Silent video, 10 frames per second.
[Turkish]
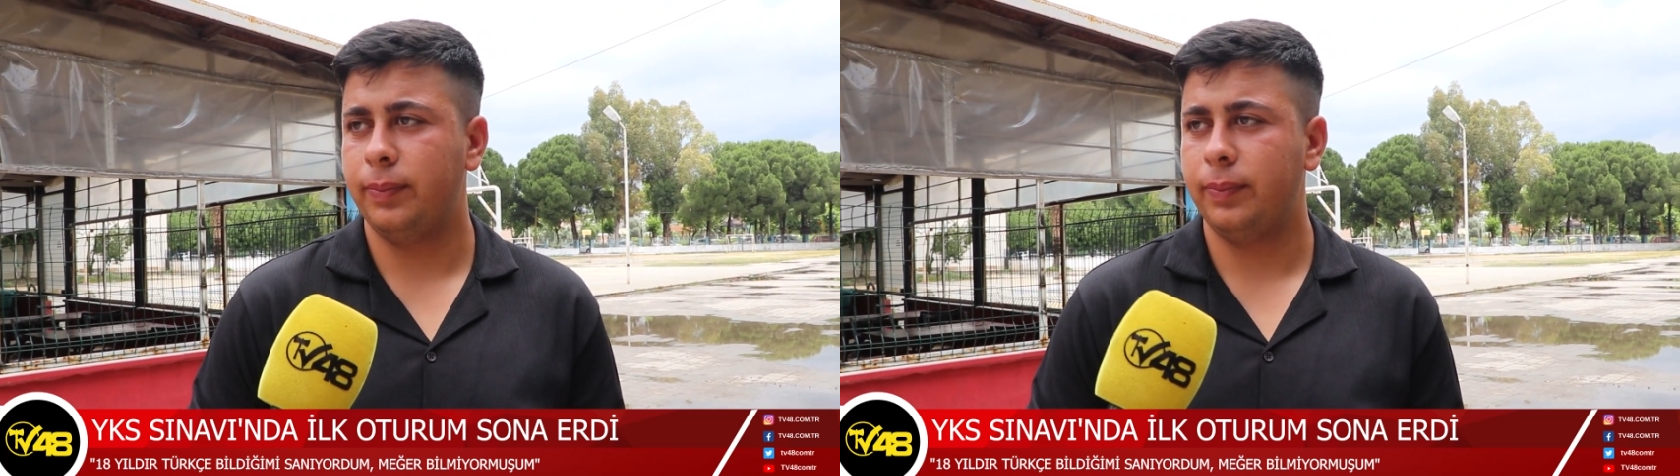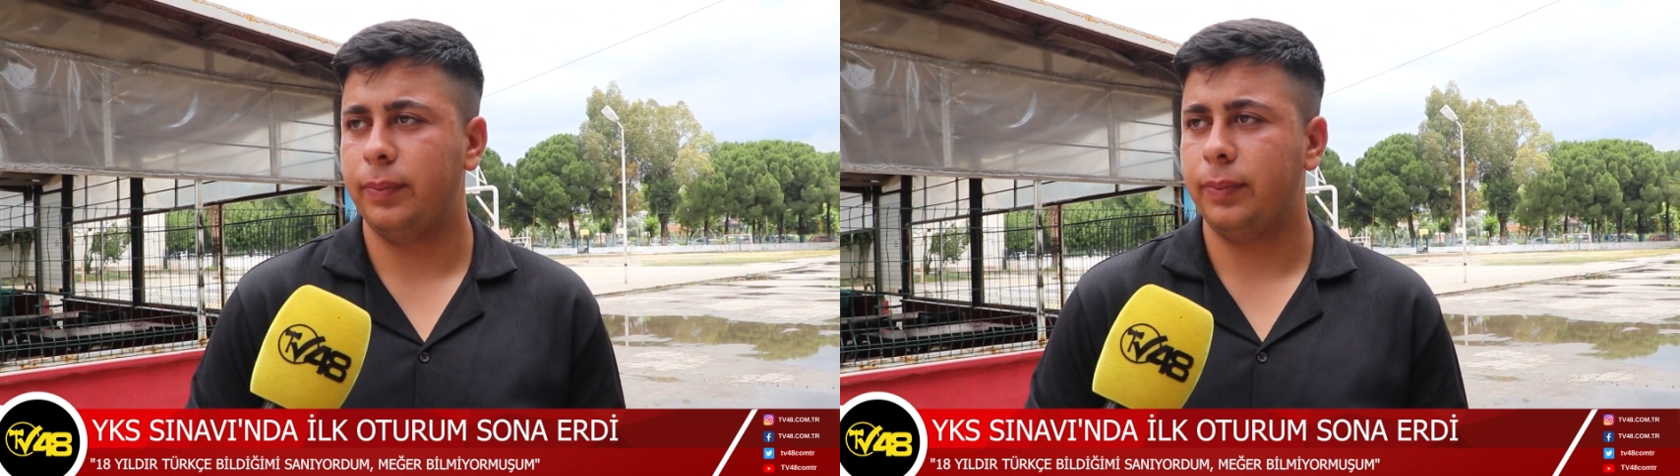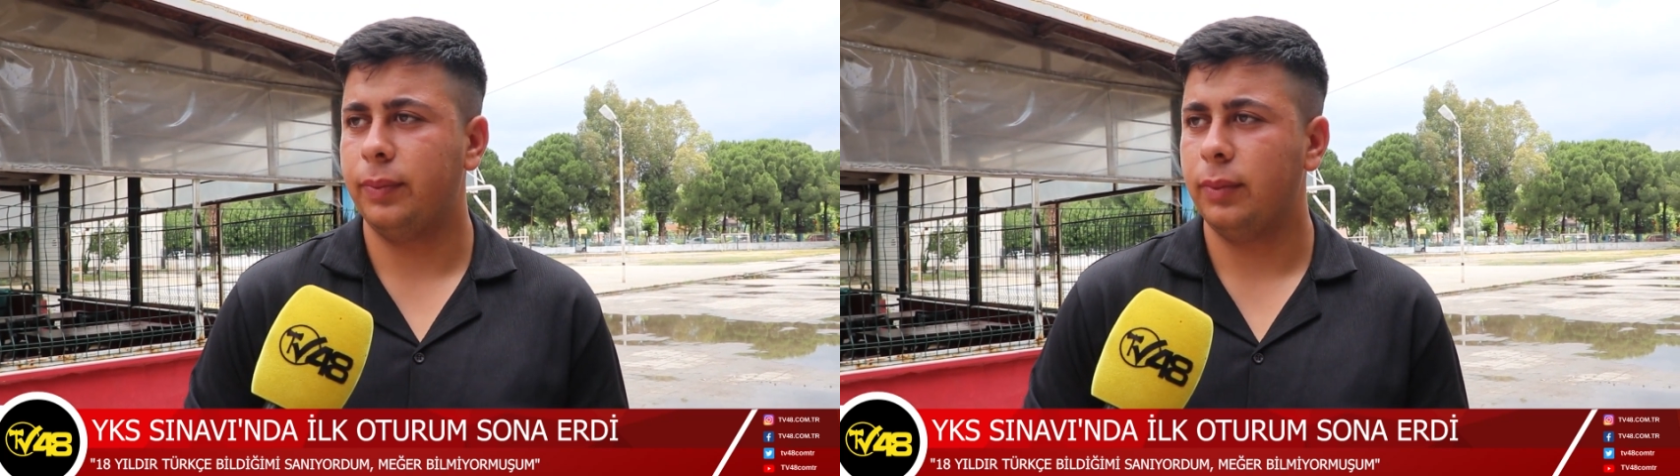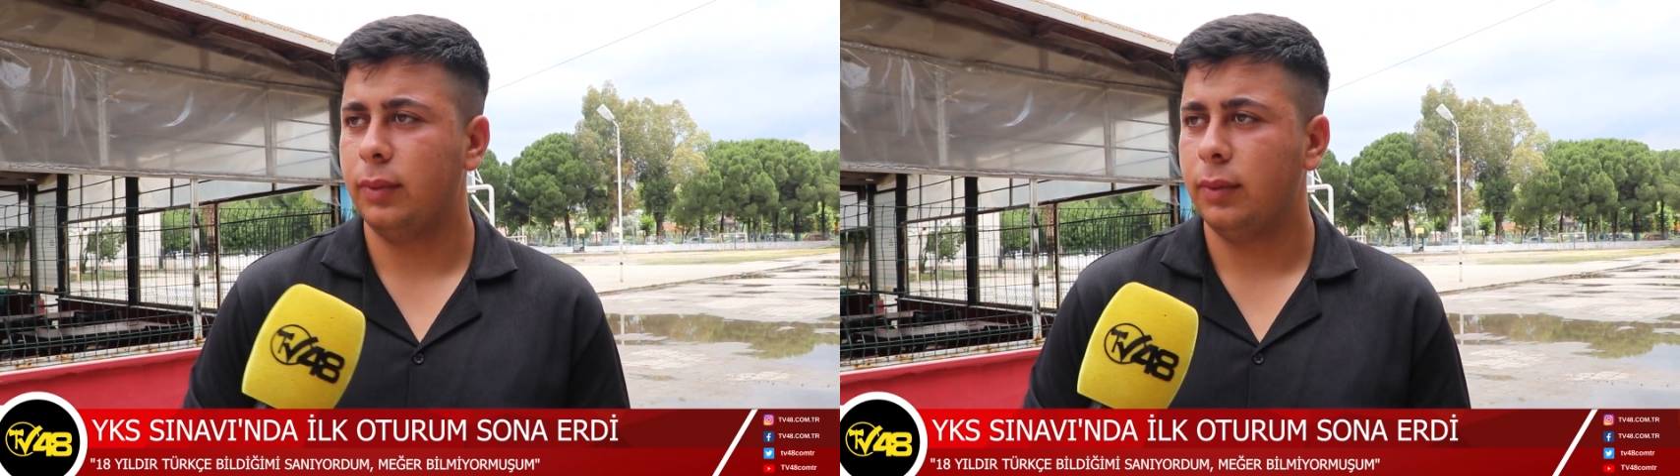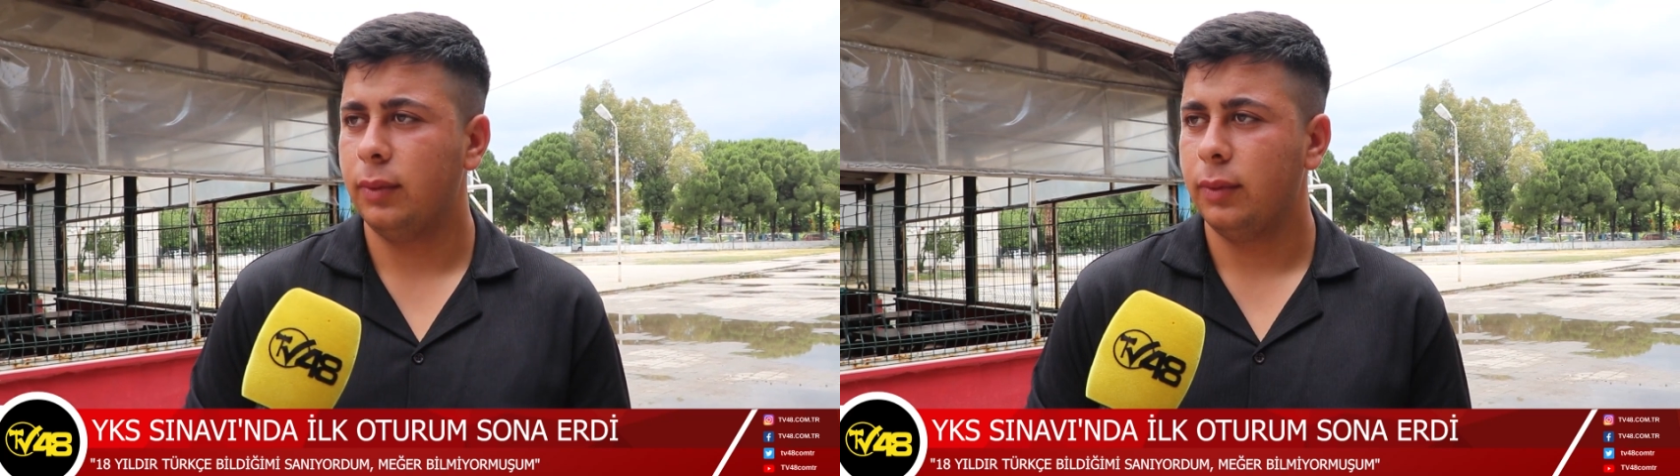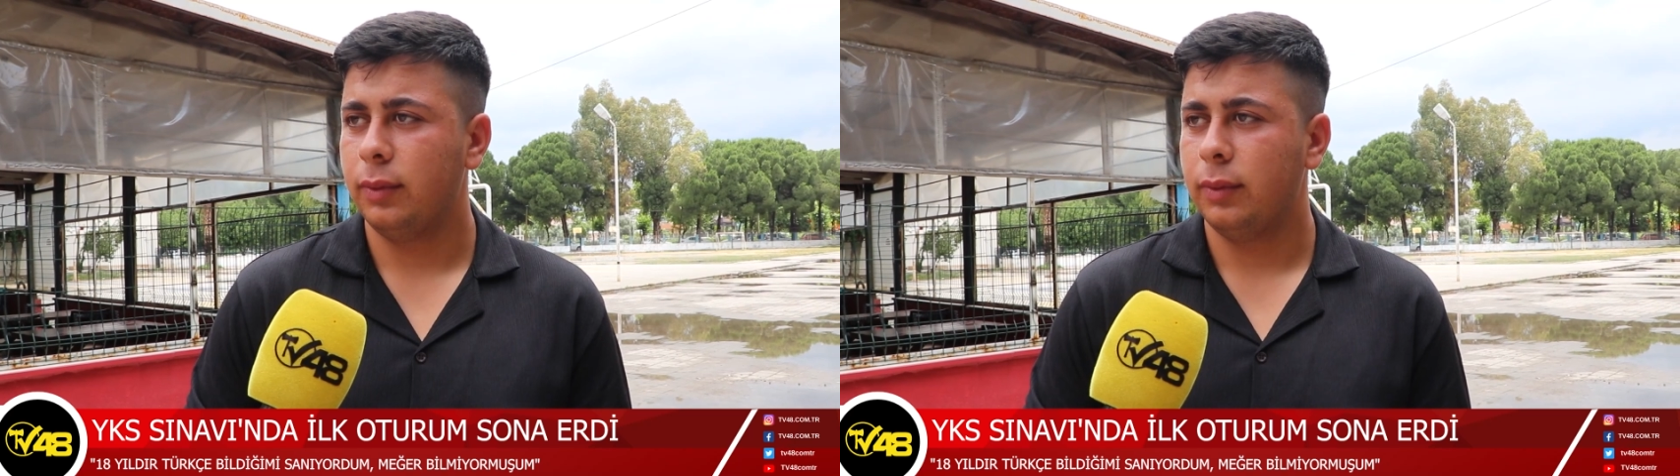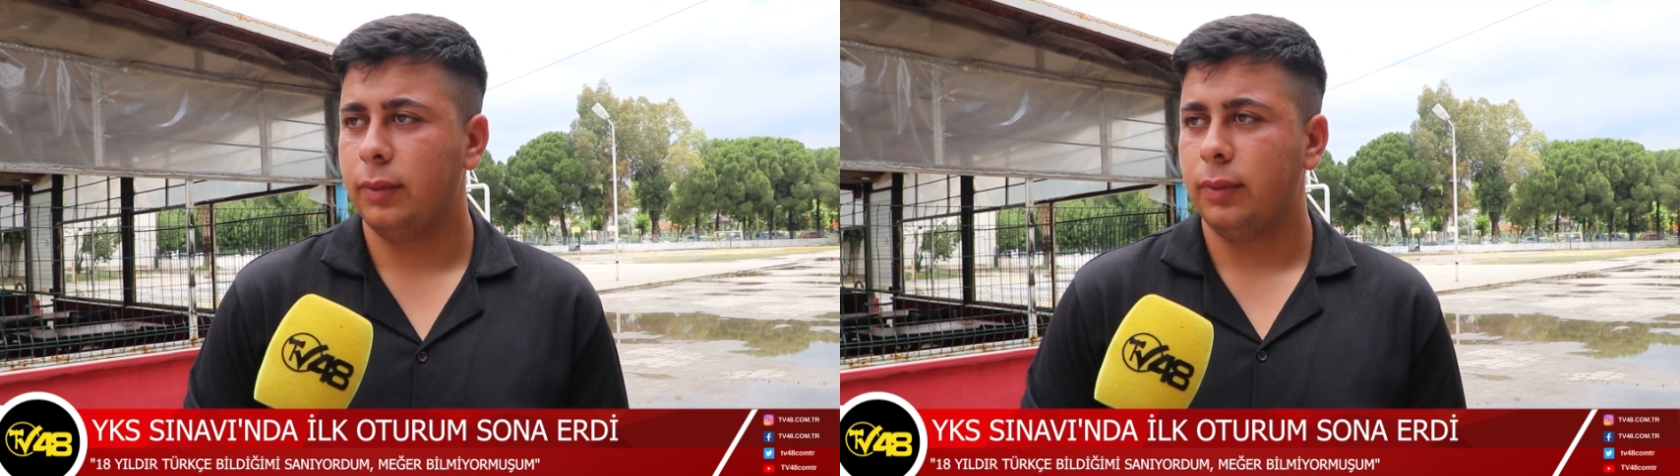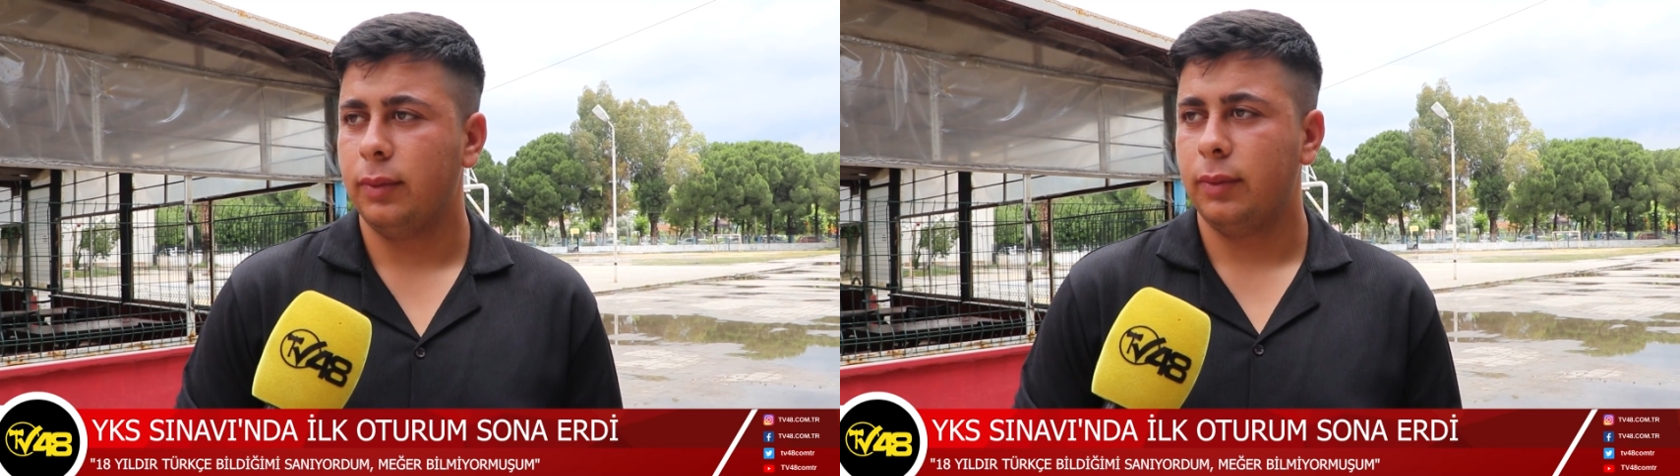Ee, istediğin bir bölüm var mı?
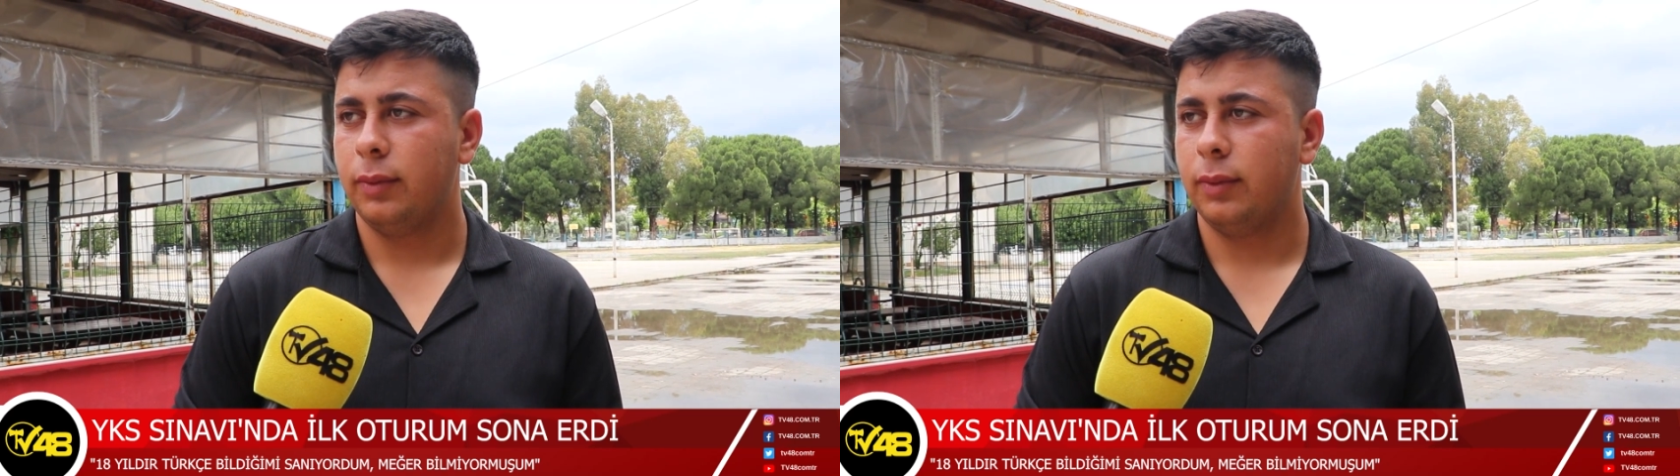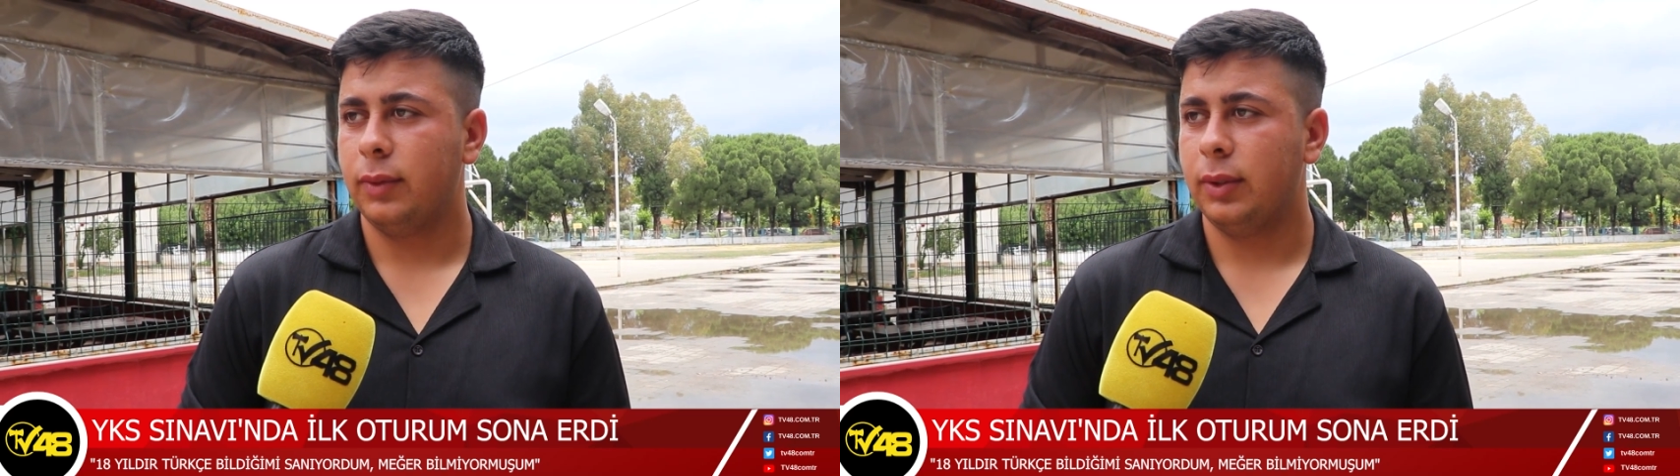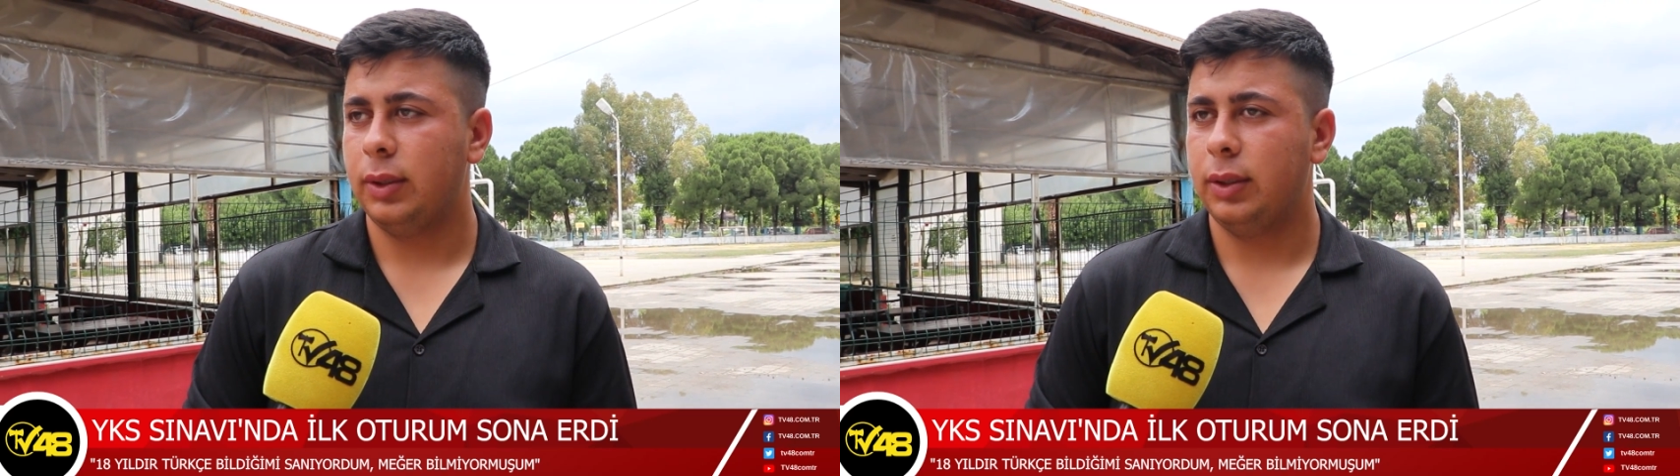İstediğin bir okul var mı?